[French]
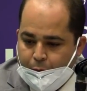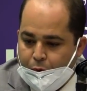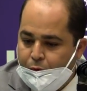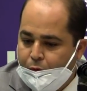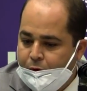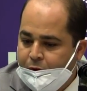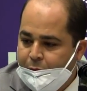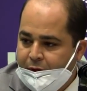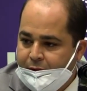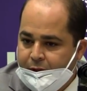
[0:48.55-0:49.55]
Pour le volet
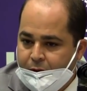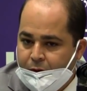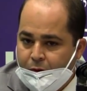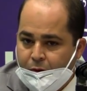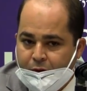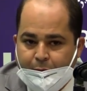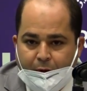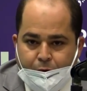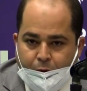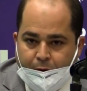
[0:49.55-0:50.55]
numérisation, on n'est pas
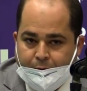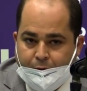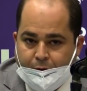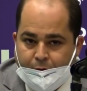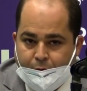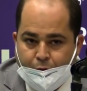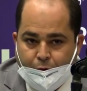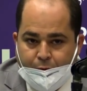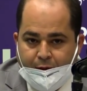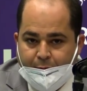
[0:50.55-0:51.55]
le seul acteur.
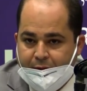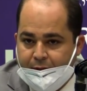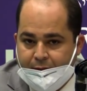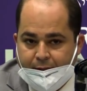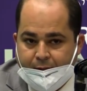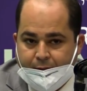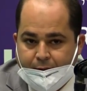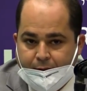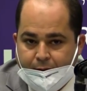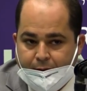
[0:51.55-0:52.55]
Aujourd'hui, il y a un ministère
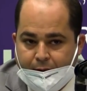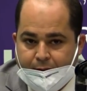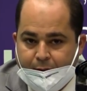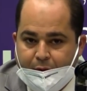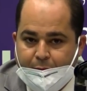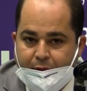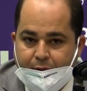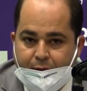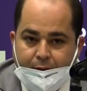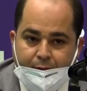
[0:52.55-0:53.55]
qui s'appelle
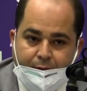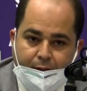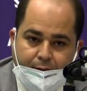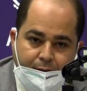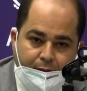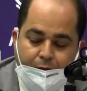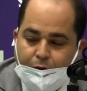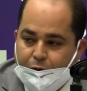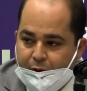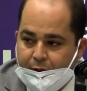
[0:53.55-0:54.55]
ministère des statistiques et du
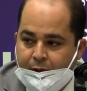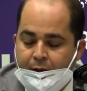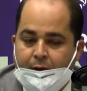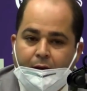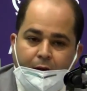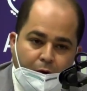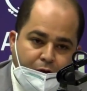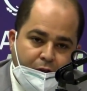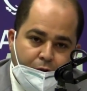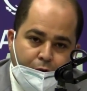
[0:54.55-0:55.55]
numérique qui est en
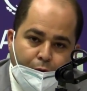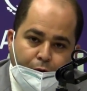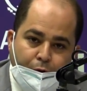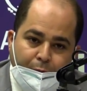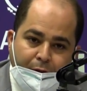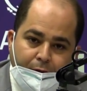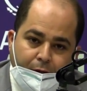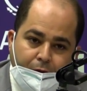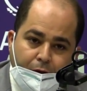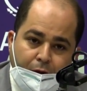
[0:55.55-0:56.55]
charge du volet
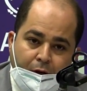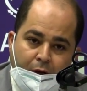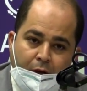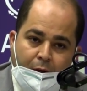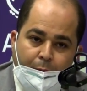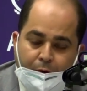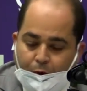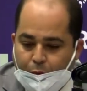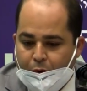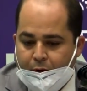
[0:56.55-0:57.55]
numérisation.
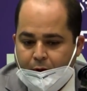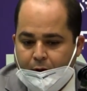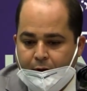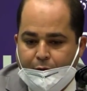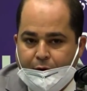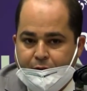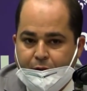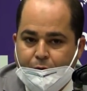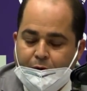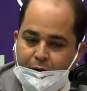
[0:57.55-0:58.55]
Néanmoins,
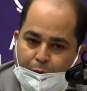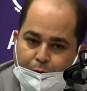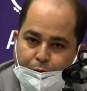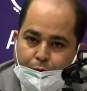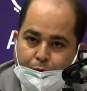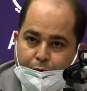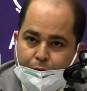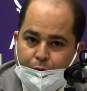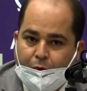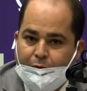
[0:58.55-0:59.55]
l'infrastructure dépend de nous.
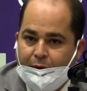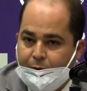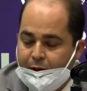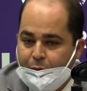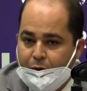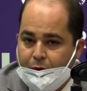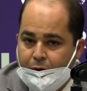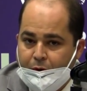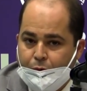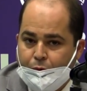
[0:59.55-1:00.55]
Nous, on vient en amont.
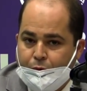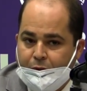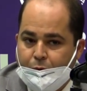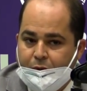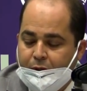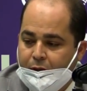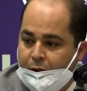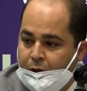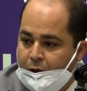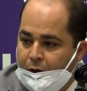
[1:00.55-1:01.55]
Nous, c'est tout ce qui
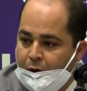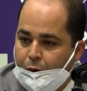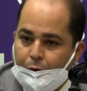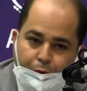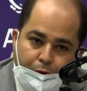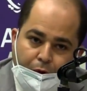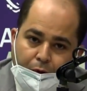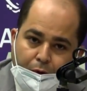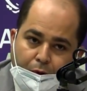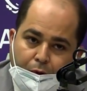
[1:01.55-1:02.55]
est contenant,
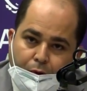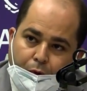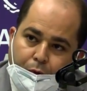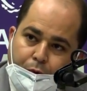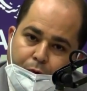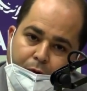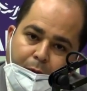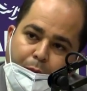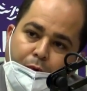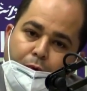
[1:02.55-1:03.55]
le contenu
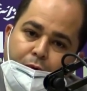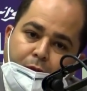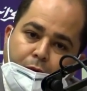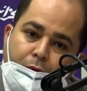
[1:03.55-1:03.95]
dépend aussi